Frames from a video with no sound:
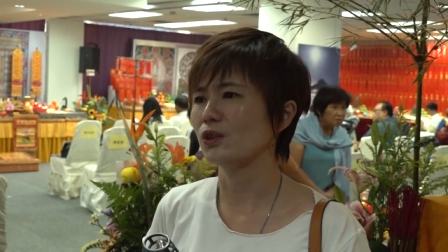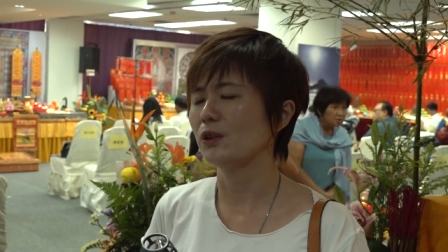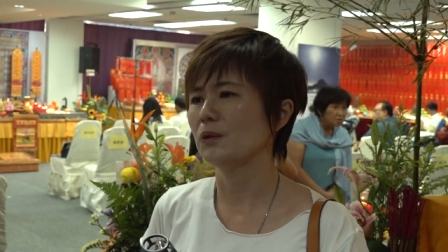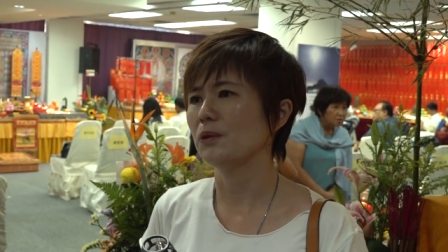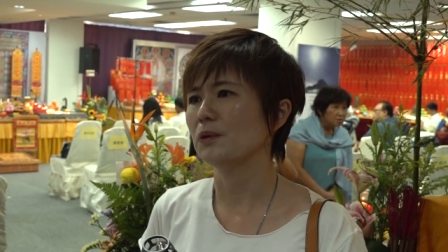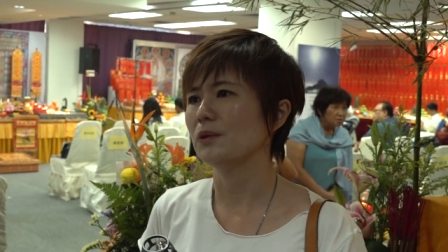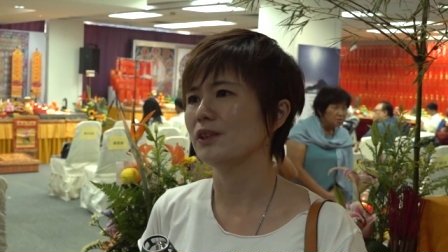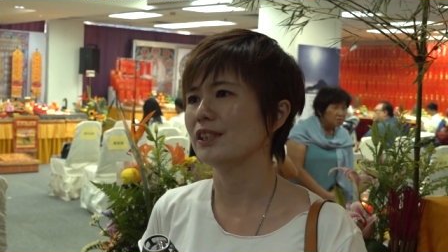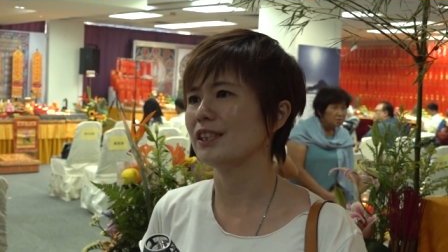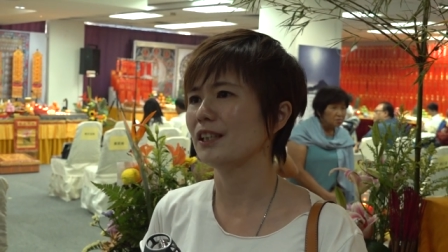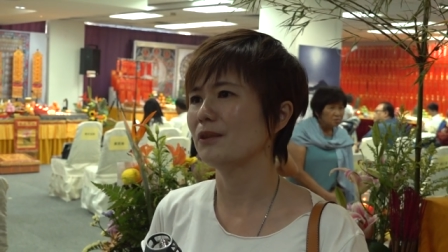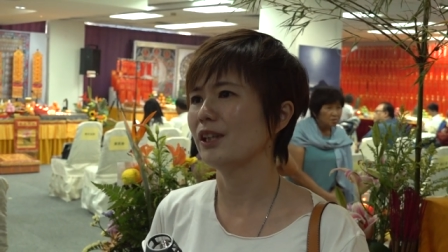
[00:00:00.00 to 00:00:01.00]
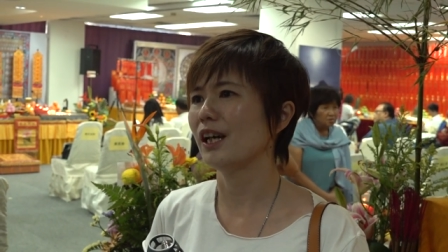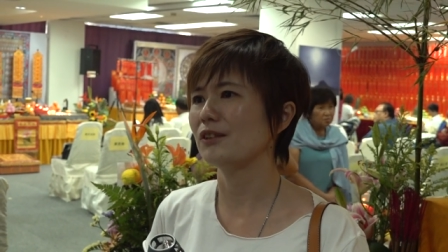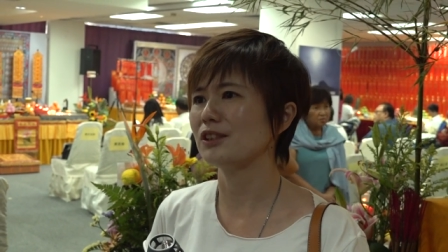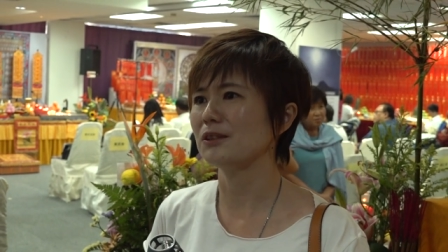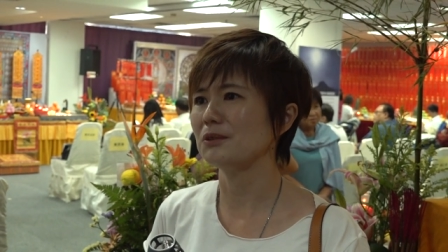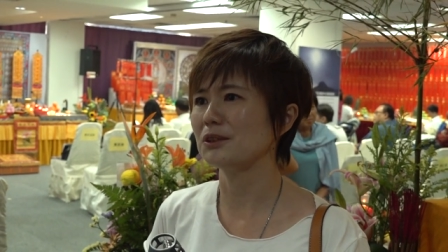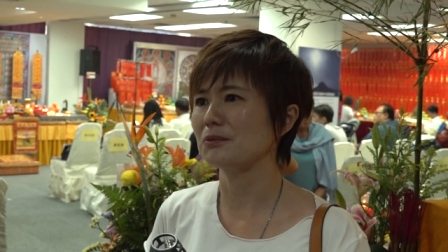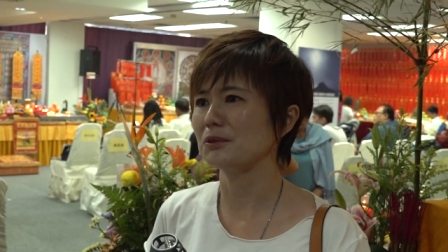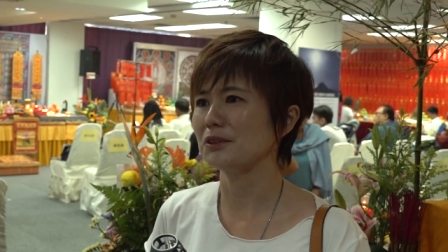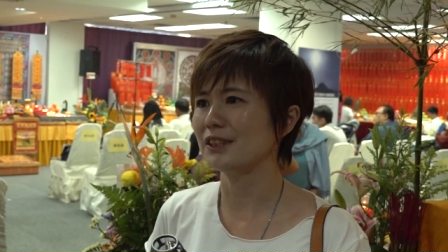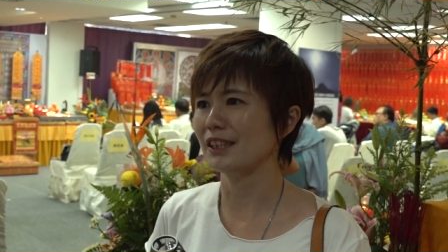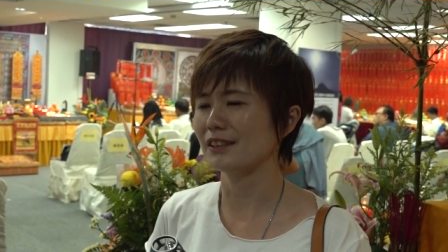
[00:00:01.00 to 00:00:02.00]
所以以前会好奇为什么
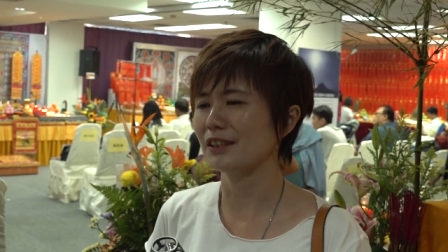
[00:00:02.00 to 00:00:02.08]
会这样，